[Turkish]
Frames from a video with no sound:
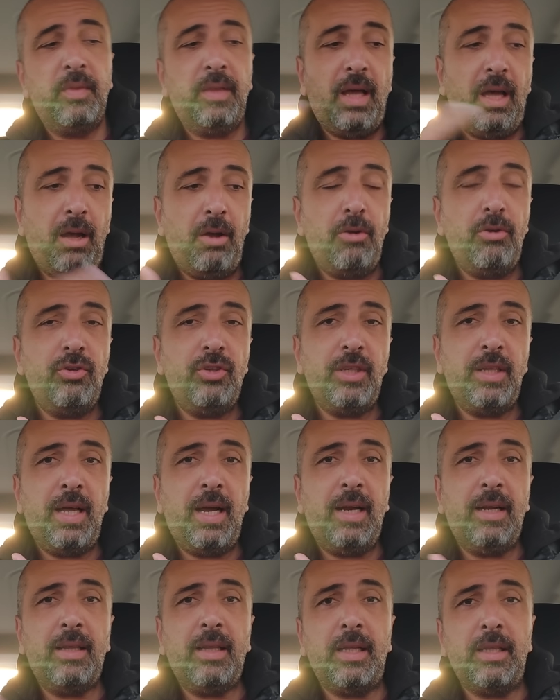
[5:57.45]
Daha önce
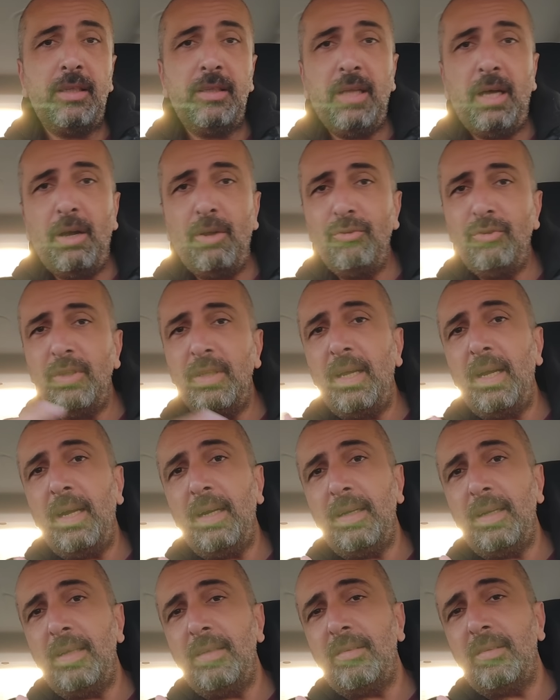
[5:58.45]
neredeydi? Daha önce
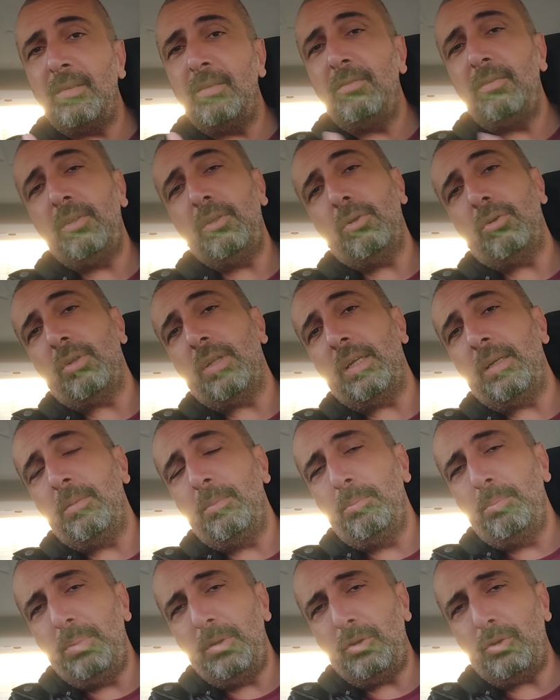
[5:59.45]
neredeysin
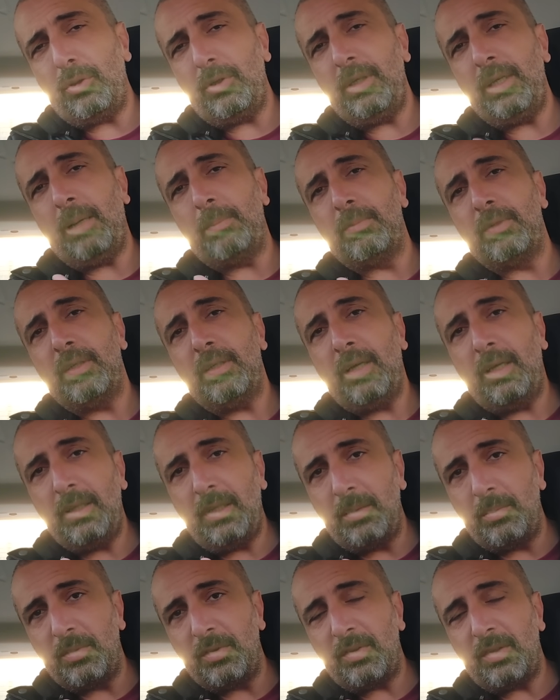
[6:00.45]
videolarını birçok yaptık.
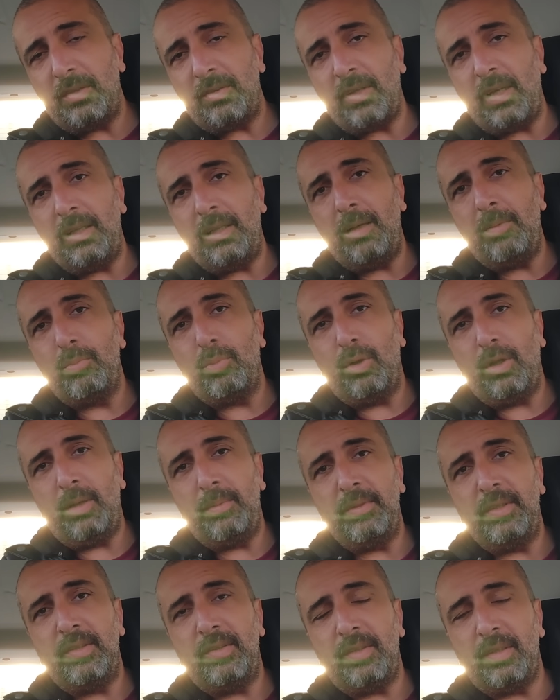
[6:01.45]
Kanalımızda zaten
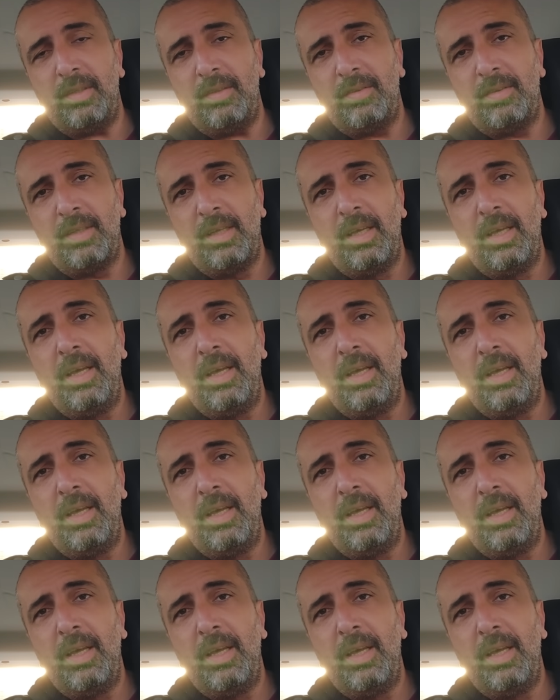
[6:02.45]
bulabilirsiniz.